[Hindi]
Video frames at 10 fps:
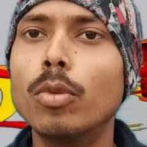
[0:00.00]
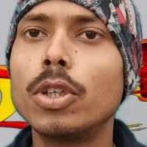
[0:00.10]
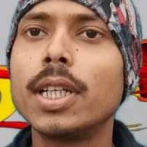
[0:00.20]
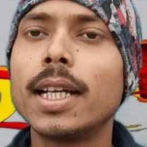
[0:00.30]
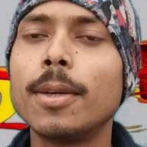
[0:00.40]

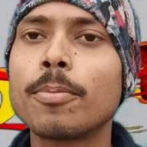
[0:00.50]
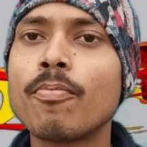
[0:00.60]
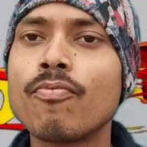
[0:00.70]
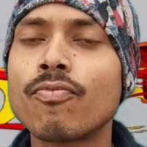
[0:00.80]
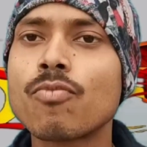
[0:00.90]
मोटर है
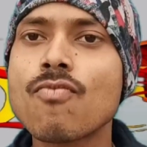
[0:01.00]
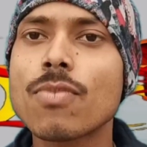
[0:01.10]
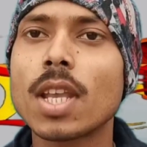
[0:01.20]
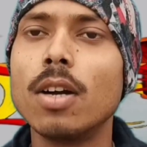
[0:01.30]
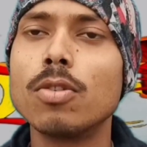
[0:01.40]

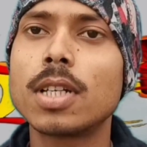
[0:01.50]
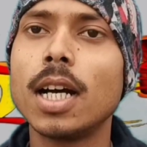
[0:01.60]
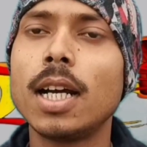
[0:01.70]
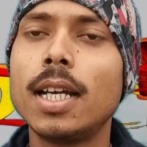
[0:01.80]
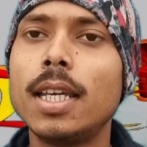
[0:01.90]

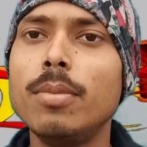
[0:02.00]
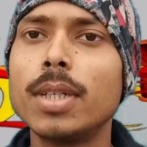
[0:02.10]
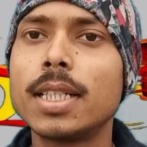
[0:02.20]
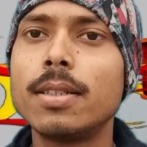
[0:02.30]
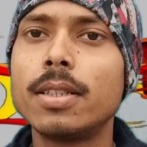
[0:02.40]
उसका
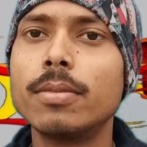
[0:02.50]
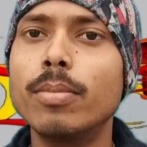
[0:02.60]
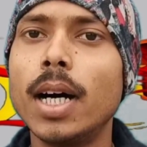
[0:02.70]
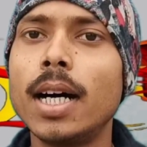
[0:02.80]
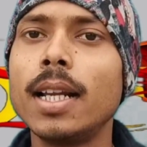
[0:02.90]
कीमत
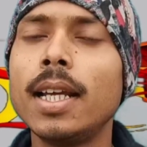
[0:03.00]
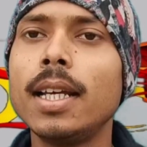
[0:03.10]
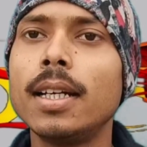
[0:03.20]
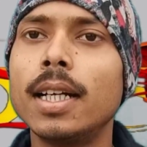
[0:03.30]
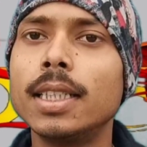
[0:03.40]

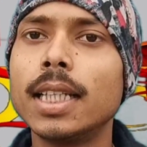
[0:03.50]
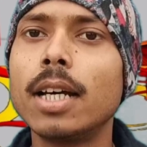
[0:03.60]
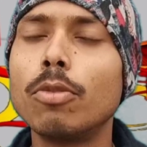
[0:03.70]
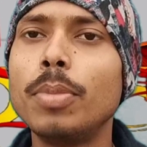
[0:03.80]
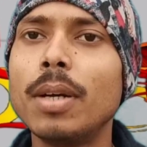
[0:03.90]
बारह
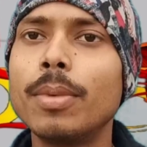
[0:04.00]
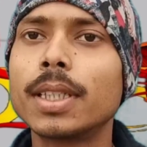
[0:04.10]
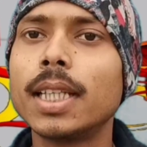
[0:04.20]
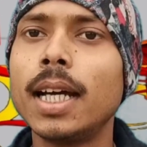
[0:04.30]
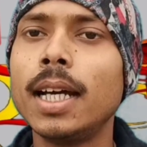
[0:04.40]
हजार रुपया
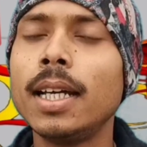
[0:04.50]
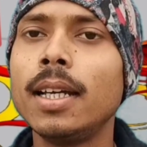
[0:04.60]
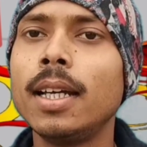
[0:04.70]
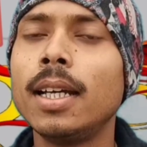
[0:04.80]
पड़ता है